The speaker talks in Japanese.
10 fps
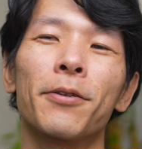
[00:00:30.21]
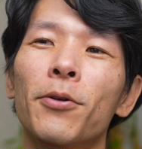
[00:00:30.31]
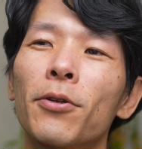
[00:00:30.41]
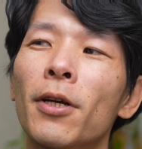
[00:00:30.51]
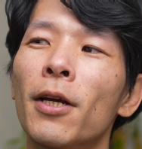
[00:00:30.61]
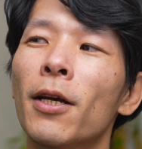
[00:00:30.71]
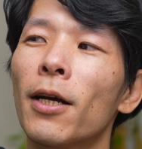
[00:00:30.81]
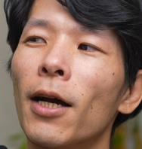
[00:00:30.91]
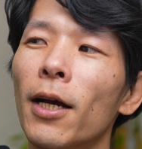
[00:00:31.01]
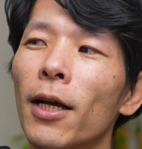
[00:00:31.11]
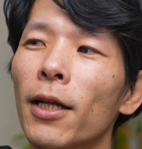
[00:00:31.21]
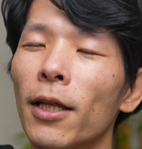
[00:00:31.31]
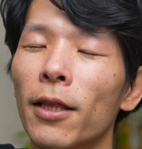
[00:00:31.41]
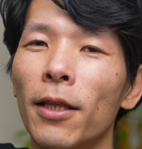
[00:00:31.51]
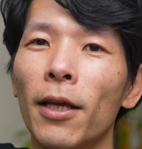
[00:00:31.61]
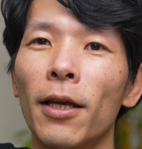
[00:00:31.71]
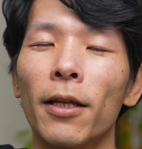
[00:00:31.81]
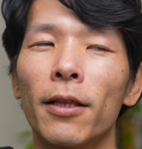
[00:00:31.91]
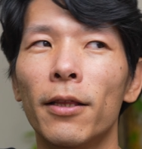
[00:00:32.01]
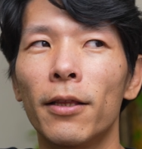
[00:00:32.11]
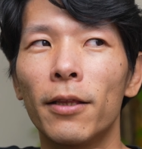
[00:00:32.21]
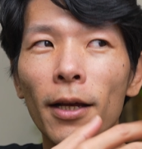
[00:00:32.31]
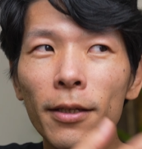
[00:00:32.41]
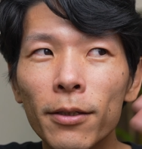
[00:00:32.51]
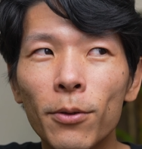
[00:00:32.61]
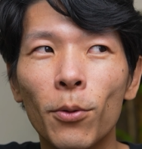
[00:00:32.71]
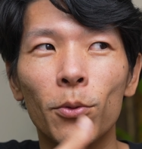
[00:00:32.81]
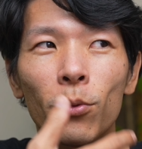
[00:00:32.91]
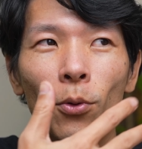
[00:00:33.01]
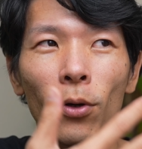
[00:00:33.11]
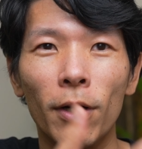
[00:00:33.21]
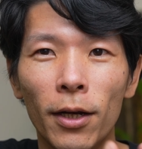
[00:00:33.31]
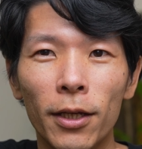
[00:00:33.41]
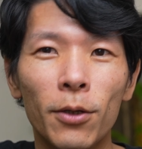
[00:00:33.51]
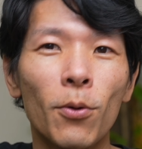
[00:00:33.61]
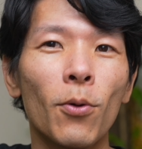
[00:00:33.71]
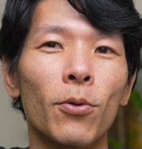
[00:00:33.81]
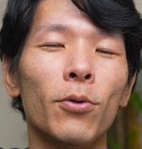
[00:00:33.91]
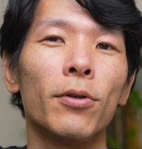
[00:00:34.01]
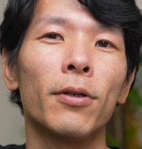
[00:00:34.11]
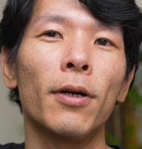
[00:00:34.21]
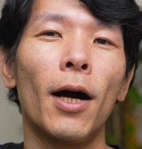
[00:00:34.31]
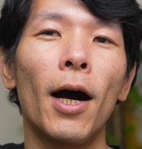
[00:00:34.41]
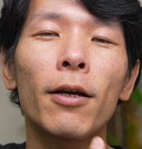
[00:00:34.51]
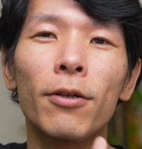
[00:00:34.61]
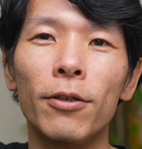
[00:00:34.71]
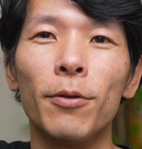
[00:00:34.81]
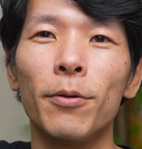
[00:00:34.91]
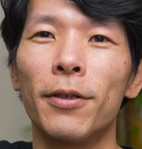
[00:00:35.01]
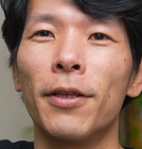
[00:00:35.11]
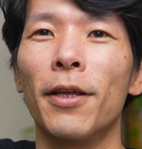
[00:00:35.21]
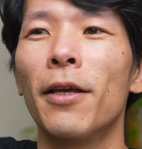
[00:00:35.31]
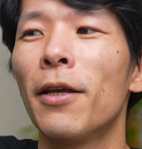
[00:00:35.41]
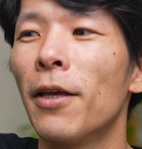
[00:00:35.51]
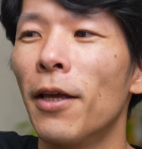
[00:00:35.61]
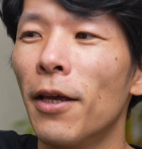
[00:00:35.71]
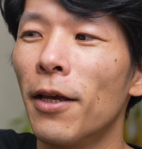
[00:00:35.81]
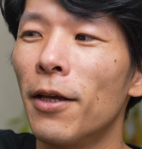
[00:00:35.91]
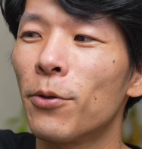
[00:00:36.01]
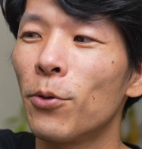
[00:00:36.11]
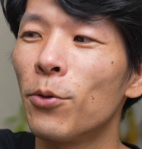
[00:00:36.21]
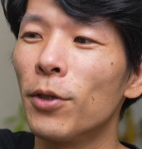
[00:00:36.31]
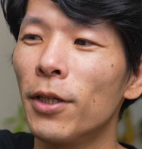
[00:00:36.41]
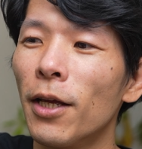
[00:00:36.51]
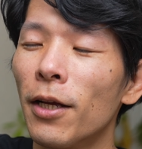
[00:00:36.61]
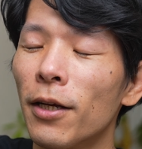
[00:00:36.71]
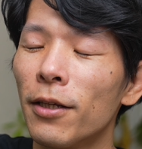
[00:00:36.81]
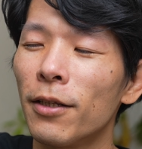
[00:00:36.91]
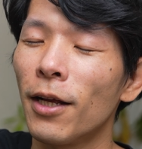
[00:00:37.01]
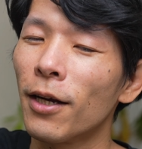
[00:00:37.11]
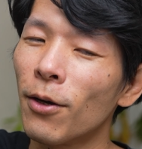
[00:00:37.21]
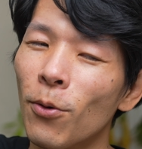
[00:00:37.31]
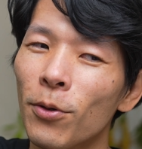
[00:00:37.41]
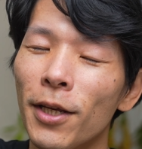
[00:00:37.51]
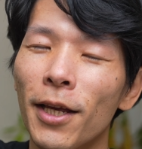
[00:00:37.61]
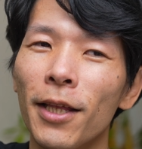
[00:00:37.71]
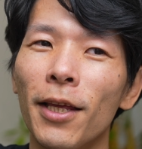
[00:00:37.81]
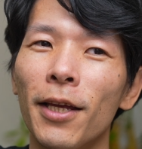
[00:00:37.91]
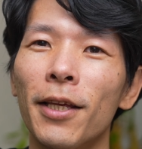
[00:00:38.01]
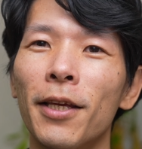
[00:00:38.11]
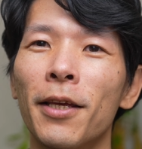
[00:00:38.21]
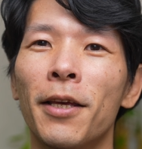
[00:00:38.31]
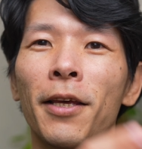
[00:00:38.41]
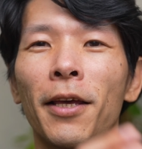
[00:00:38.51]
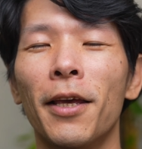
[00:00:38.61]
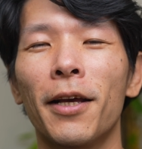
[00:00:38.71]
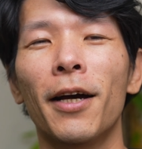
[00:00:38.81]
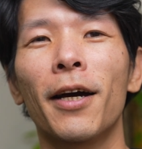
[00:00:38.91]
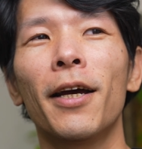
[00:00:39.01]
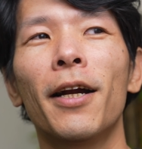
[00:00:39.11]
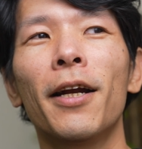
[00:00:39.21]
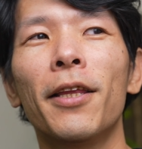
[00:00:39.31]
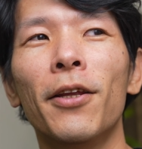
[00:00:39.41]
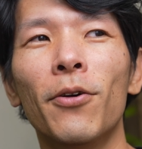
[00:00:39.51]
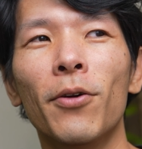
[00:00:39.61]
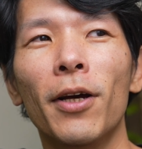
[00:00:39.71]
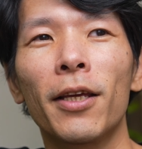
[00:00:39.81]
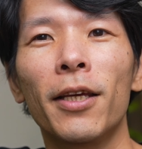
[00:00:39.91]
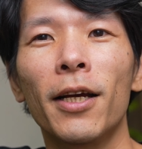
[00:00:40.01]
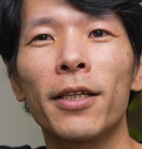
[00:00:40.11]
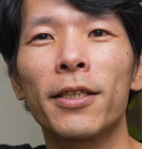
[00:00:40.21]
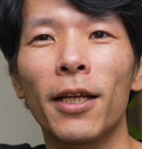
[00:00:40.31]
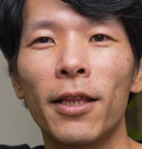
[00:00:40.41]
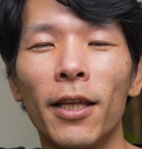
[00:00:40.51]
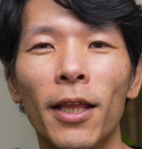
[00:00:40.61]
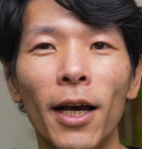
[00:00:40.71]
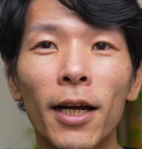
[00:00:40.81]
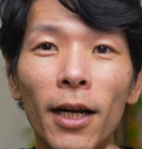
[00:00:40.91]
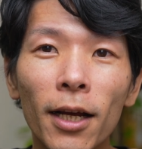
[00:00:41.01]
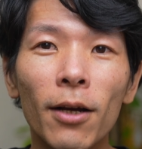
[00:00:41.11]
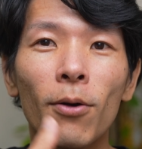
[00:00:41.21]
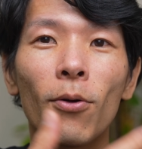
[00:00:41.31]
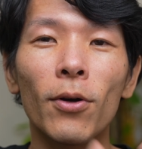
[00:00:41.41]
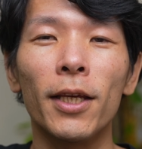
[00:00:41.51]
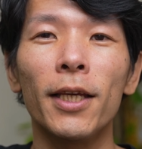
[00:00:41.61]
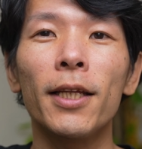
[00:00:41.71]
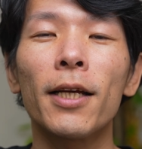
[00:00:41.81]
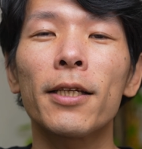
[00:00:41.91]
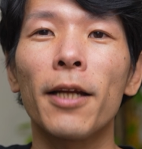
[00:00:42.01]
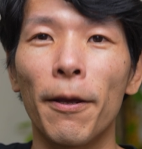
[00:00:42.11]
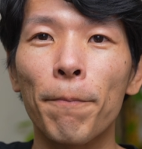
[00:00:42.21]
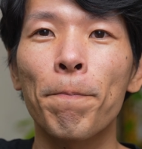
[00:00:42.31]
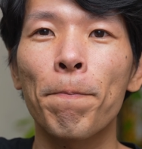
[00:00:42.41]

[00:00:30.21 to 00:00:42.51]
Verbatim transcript: そういう考え方って、出すことイコール悪って、えー、そういうふうにね、なんかこう世間的に考えられてるような気がしちゃって、なかなかこう言い出せない。